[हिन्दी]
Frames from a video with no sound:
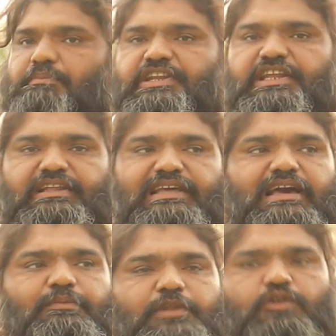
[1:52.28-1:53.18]
काम में नहीं लिया
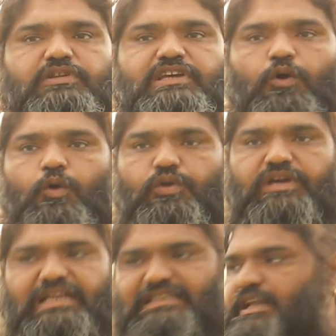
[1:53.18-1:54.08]
है बिल्कुल ये
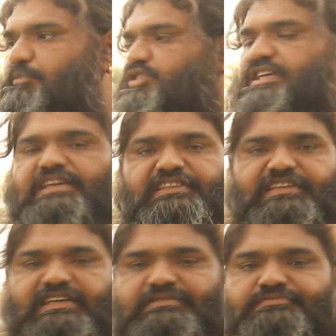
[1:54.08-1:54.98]
ऑर्गेनिक तरबूज की
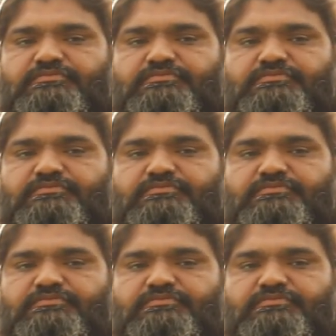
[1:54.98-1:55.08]
खेती है